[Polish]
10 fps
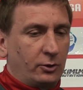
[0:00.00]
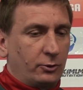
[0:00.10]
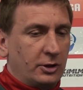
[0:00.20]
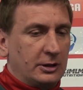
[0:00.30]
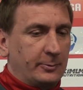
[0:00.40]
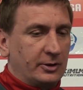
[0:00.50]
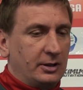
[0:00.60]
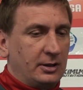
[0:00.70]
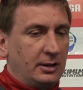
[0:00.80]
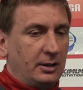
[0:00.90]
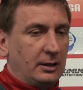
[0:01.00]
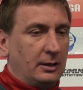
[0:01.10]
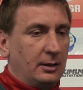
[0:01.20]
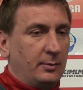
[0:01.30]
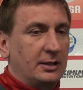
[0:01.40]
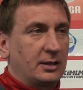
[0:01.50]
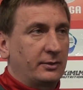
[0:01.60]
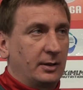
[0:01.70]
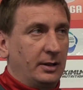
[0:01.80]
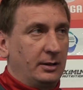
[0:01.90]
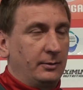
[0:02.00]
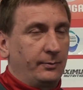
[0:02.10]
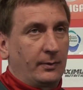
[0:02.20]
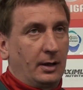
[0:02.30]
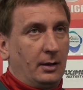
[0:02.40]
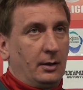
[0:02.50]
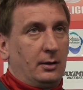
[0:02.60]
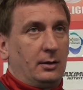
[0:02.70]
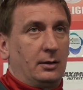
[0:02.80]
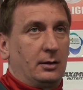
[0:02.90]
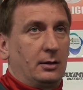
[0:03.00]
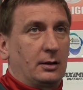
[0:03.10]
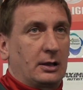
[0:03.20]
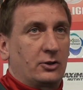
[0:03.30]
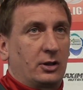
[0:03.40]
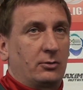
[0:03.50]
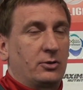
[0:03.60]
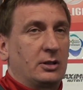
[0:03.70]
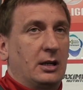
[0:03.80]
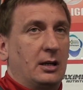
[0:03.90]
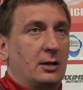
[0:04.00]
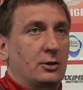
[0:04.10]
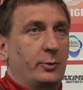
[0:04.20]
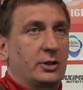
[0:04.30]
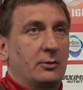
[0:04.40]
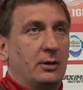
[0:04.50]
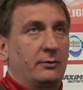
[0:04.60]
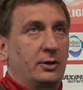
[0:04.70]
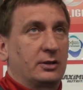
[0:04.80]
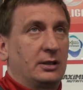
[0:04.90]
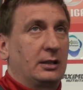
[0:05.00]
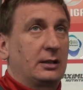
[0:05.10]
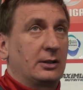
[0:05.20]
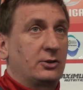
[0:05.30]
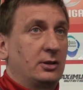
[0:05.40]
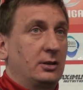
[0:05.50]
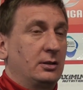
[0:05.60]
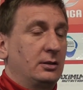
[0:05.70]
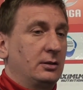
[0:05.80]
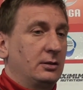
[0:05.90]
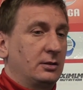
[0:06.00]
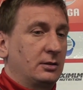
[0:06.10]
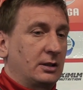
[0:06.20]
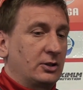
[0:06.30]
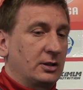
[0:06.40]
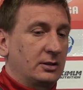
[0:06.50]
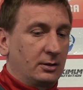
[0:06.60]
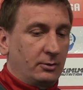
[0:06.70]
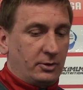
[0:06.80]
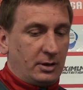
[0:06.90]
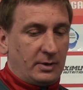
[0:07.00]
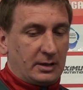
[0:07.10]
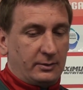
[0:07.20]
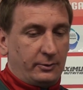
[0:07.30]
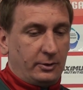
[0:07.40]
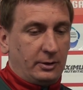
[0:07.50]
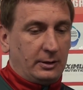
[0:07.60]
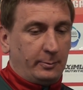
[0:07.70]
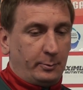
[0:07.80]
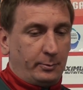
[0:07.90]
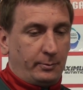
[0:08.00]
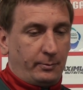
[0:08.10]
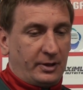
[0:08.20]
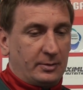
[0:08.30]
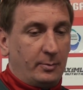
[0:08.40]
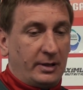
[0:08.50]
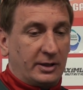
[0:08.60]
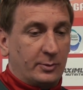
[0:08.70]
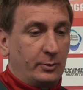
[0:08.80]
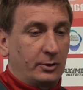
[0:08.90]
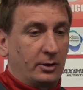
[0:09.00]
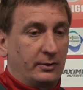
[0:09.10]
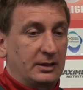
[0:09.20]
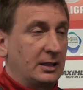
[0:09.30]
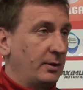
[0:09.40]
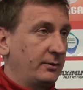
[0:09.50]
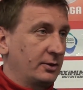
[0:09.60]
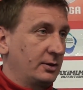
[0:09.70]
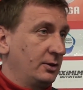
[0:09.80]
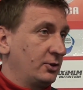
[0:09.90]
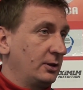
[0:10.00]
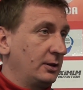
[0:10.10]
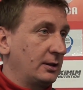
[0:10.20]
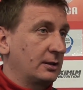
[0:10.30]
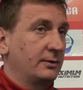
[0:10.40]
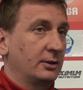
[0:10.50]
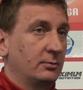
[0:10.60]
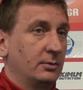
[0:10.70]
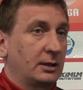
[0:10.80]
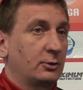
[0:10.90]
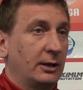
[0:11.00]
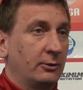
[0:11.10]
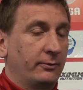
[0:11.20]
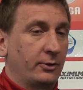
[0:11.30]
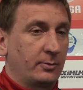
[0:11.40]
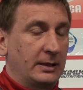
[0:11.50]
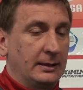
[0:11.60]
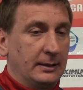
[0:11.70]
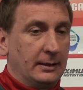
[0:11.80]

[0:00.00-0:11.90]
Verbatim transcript: do drużyn z pozycji yy, miejsca w tabeli. Y, każda drużyna rozpoczęła wiosnę, każdy, każda z tych drużyn ma swój powiedzmy bagaż punktowy z samej wiosny, czyli tak zwaną aktualną formę.